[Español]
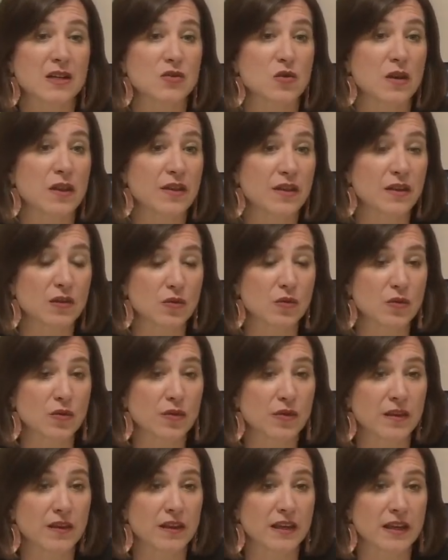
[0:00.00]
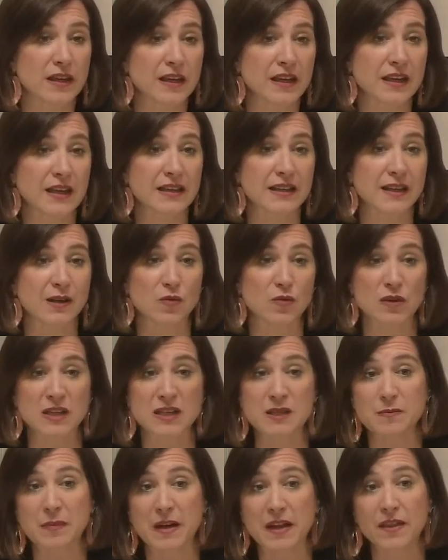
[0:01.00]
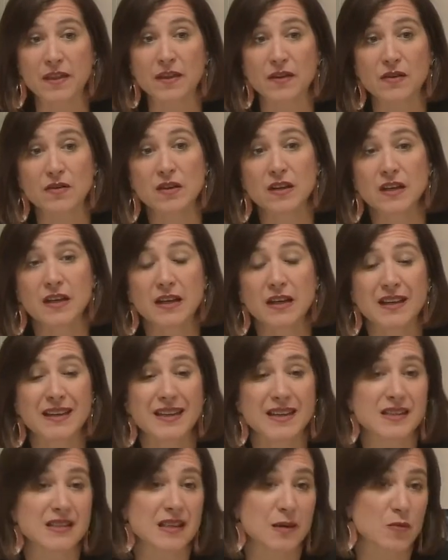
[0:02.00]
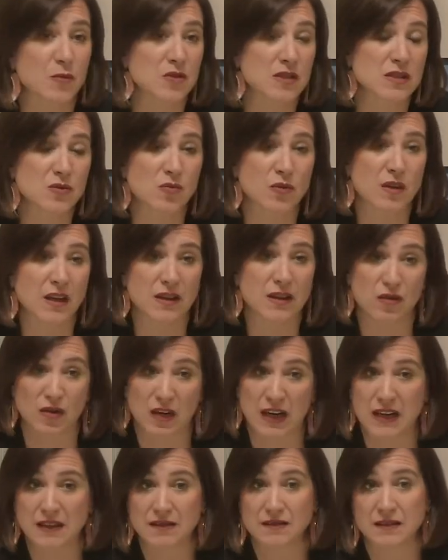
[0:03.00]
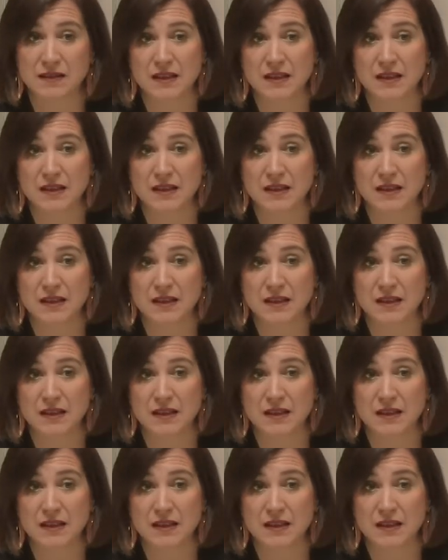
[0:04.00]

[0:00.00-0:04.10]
solicitud de, un espacio y estamos estudiándola.